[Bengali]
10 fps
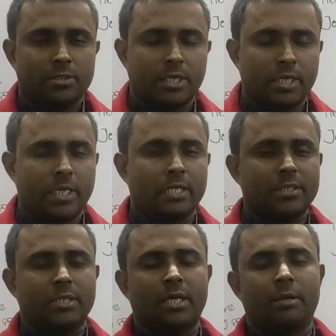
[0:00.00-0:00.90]
সেই
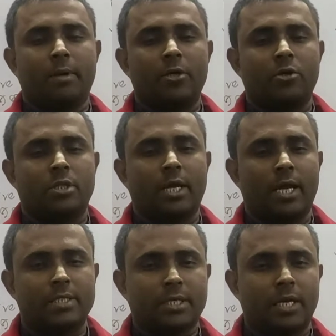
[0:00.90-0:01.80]
ক্লাসের ধারাবাহিকতায়
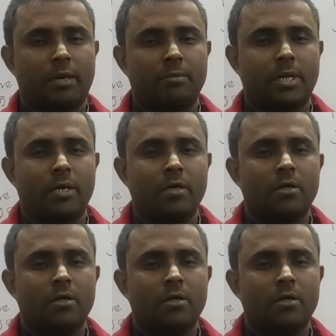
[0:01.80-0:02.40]
আজকে আমরা